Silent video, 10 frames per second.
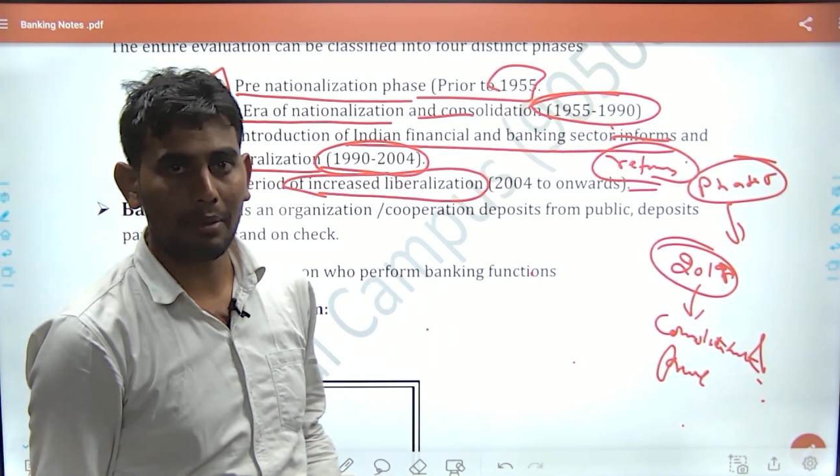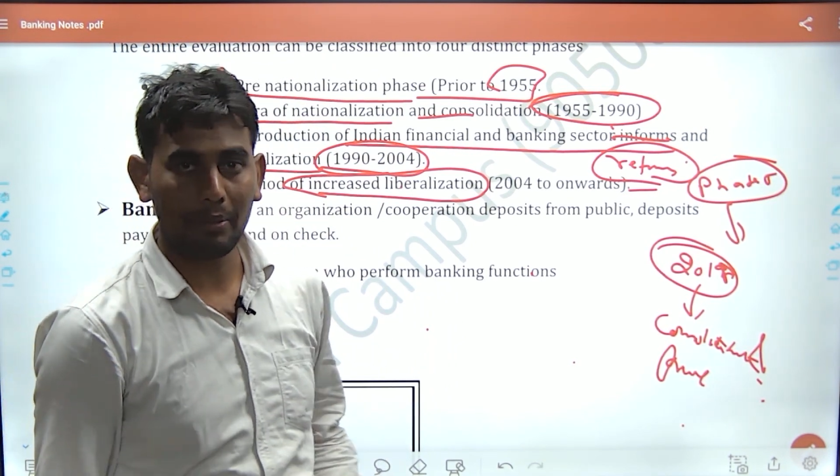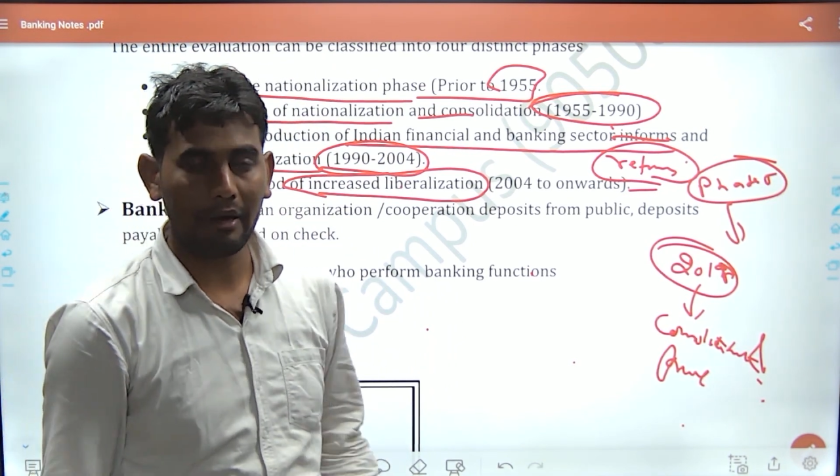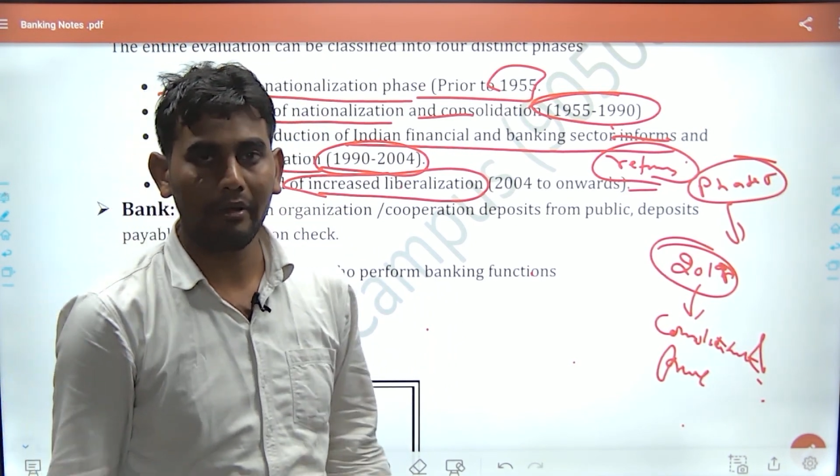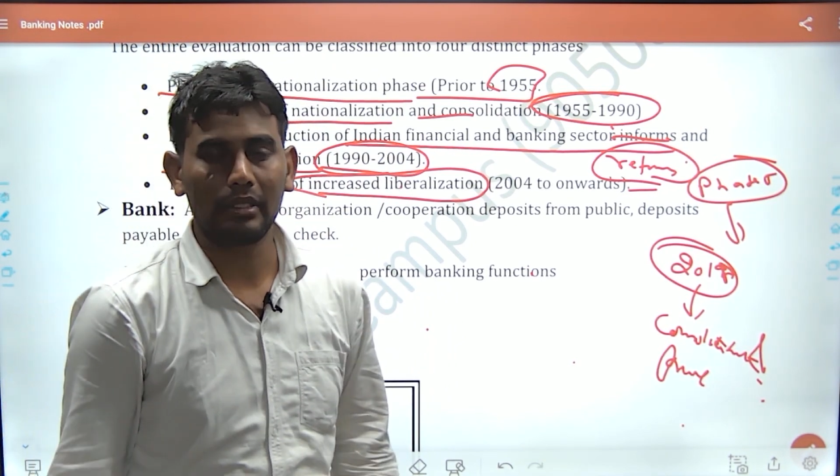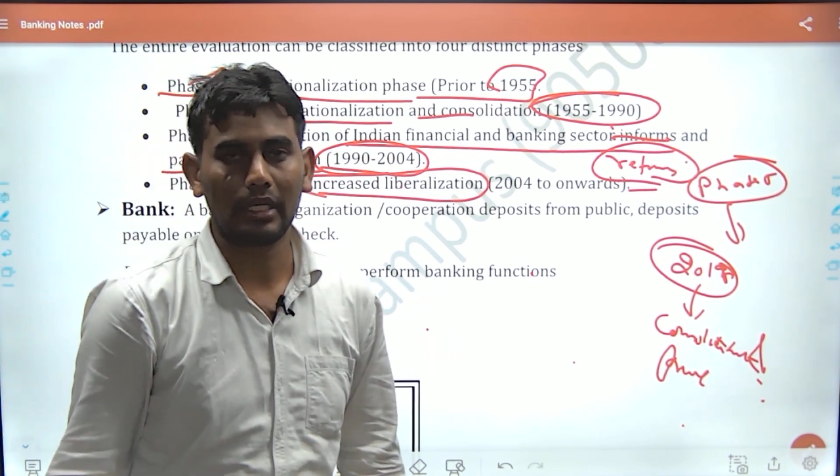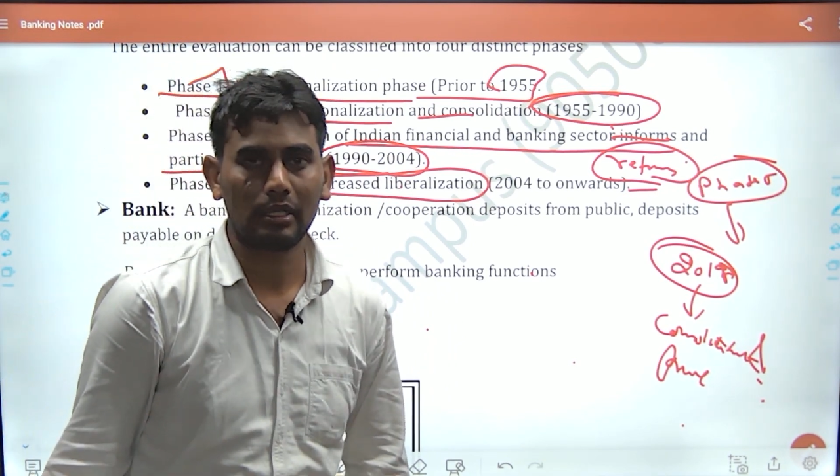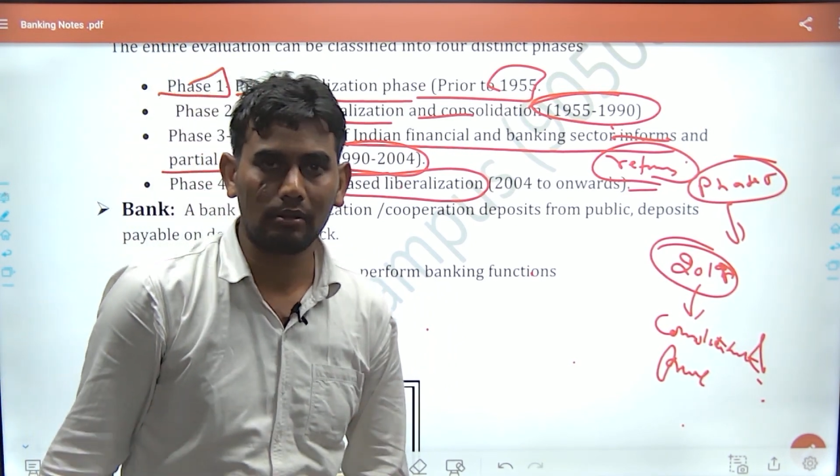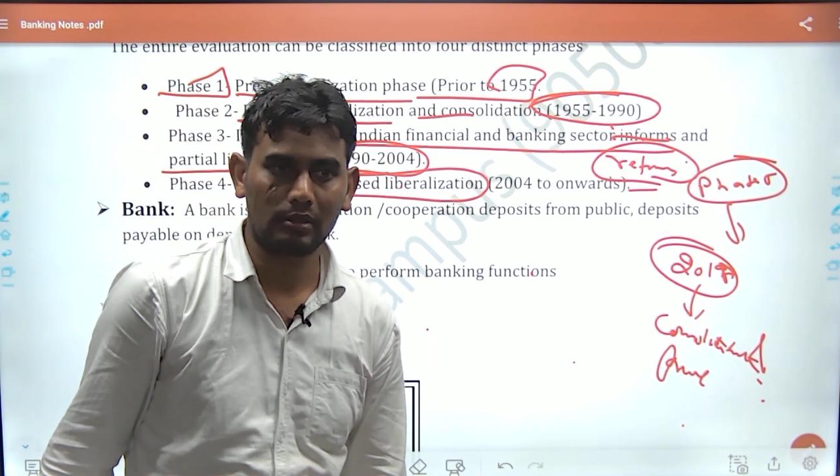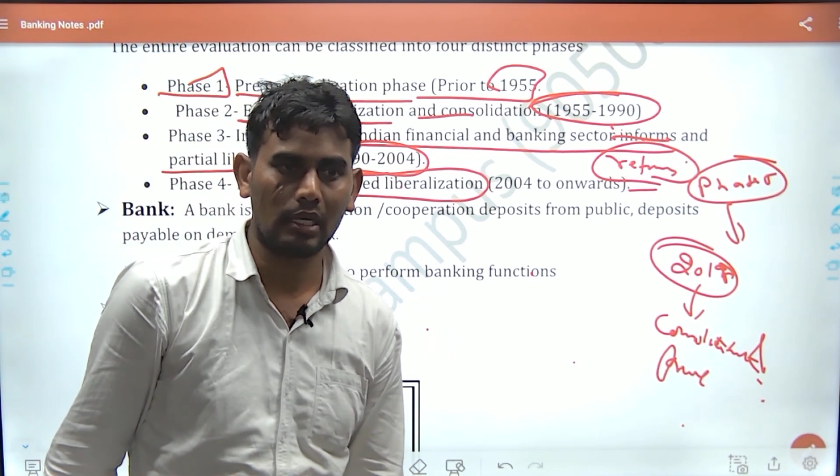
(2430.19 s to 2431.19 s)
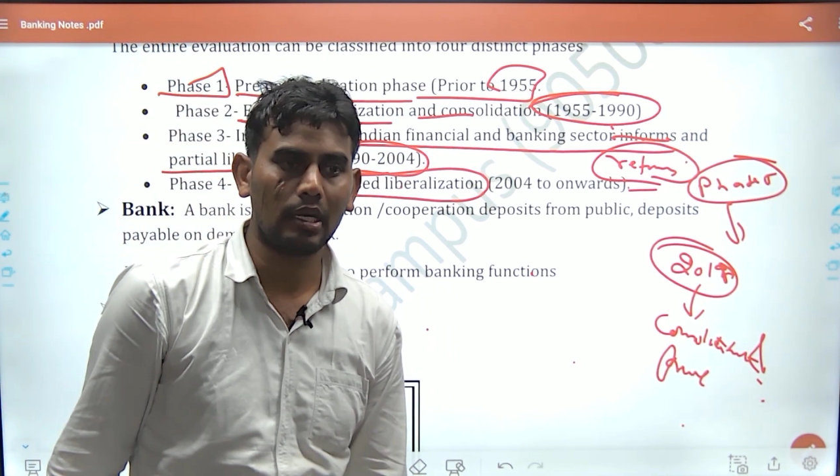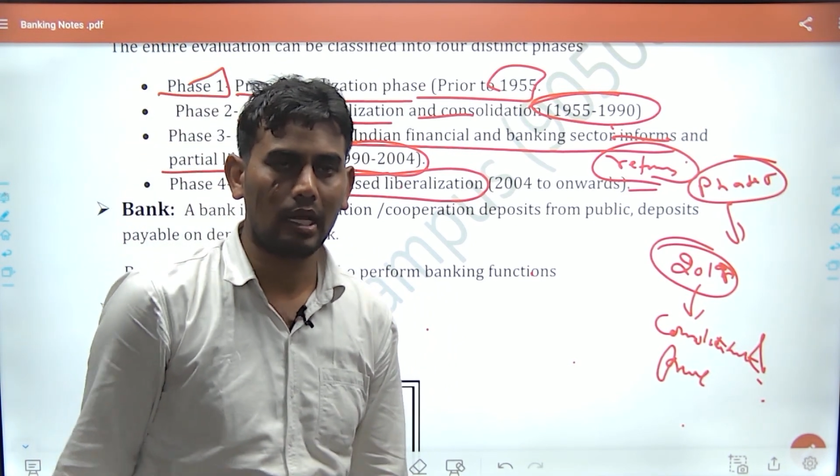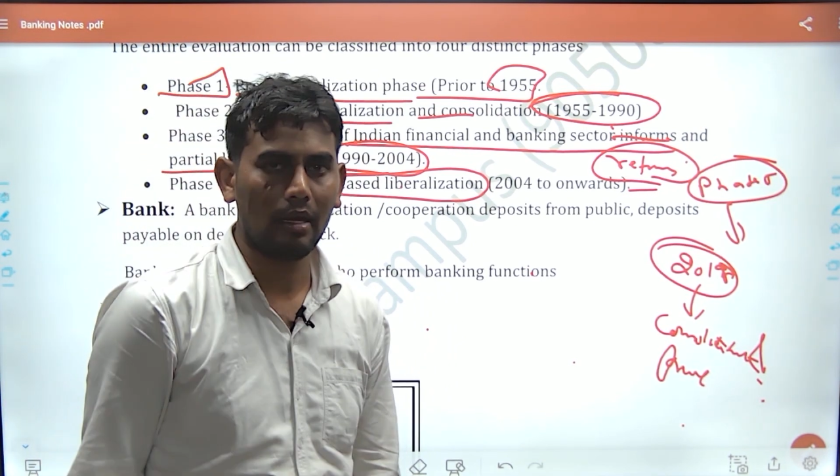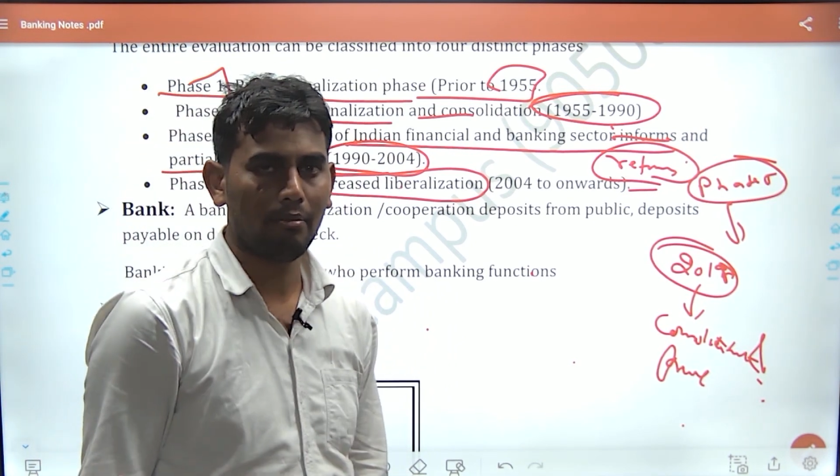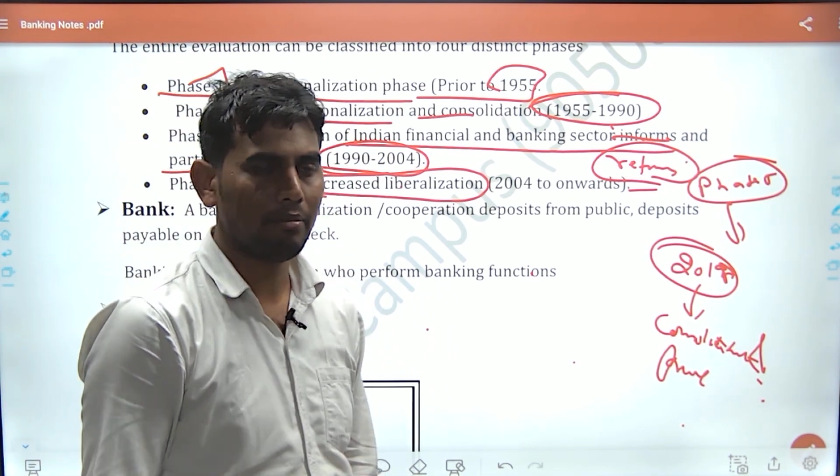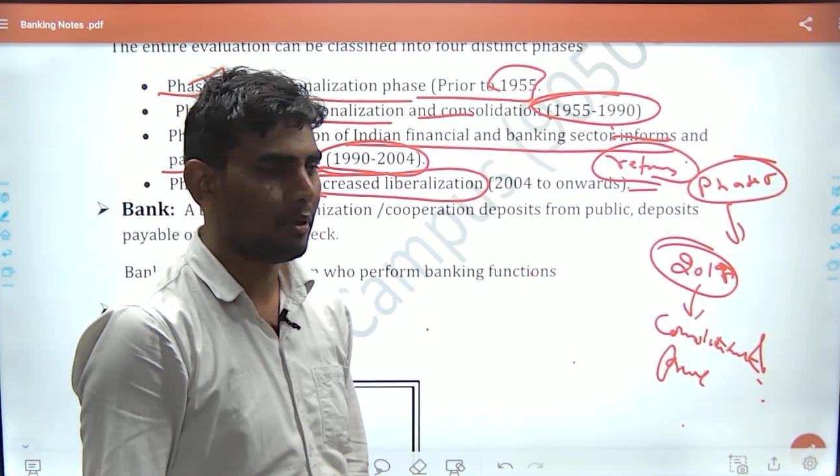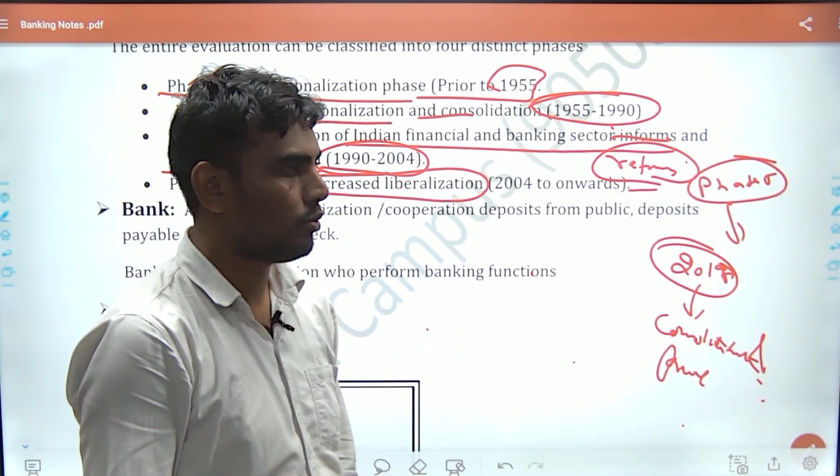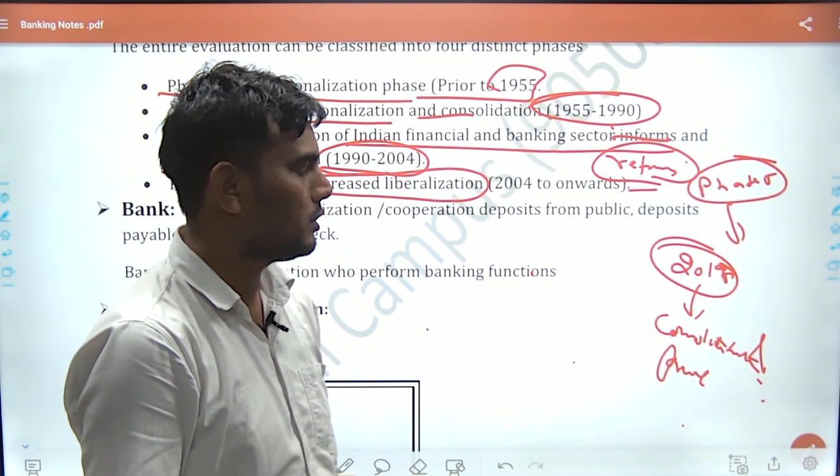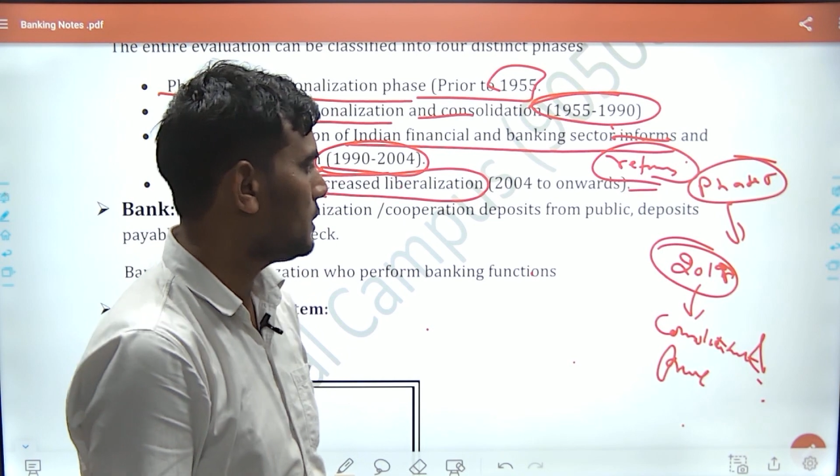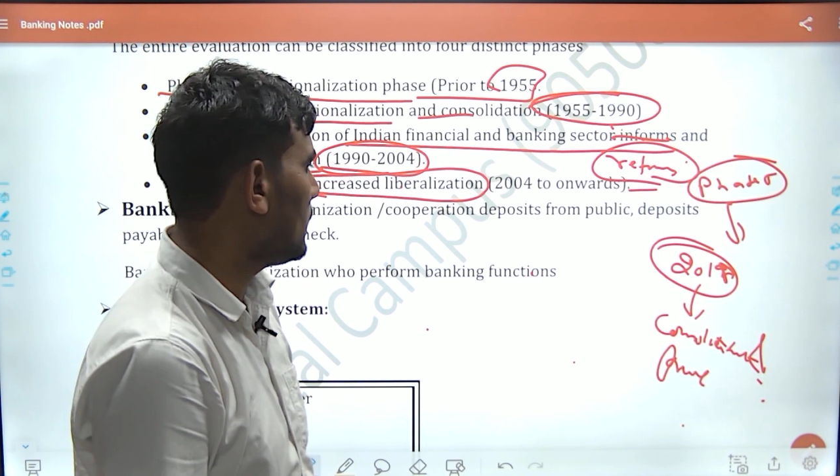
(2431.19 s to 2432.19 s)
प्राइवेट सेक्टर चल रहा है होते
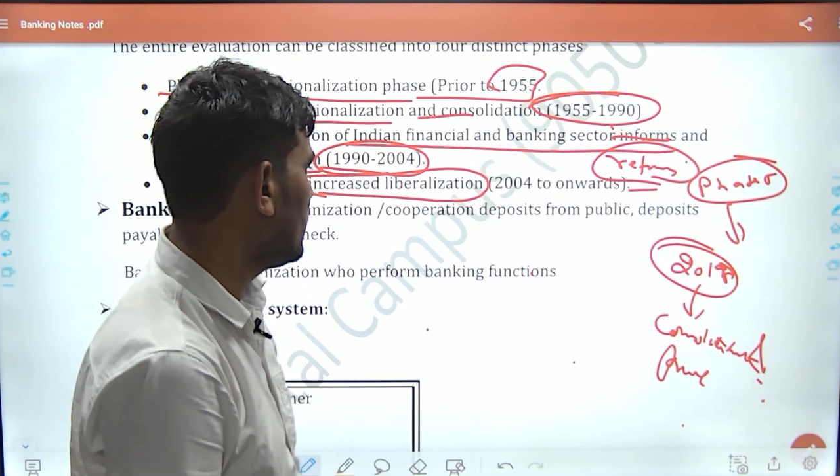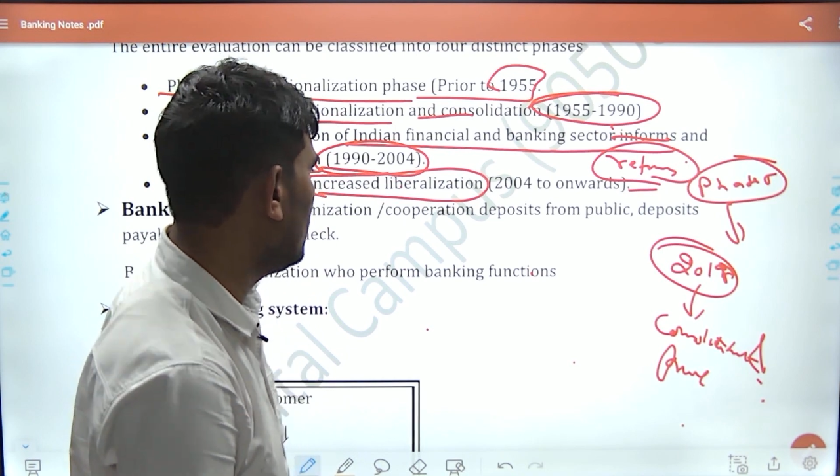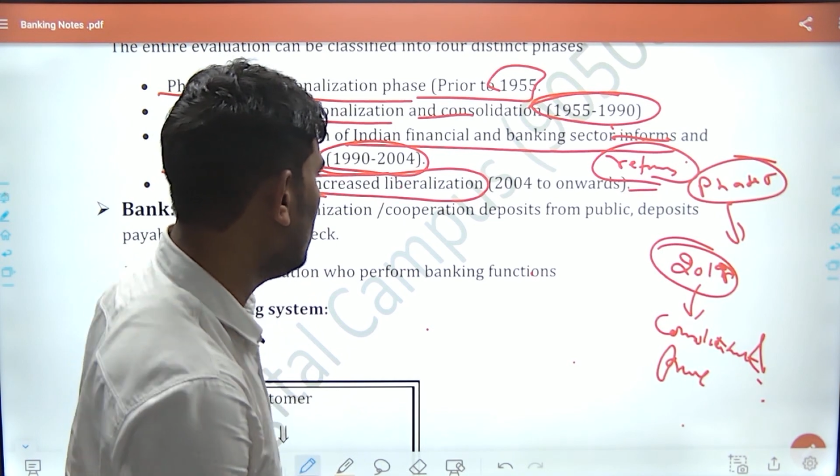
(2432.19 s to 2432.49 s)
जा रहे हैं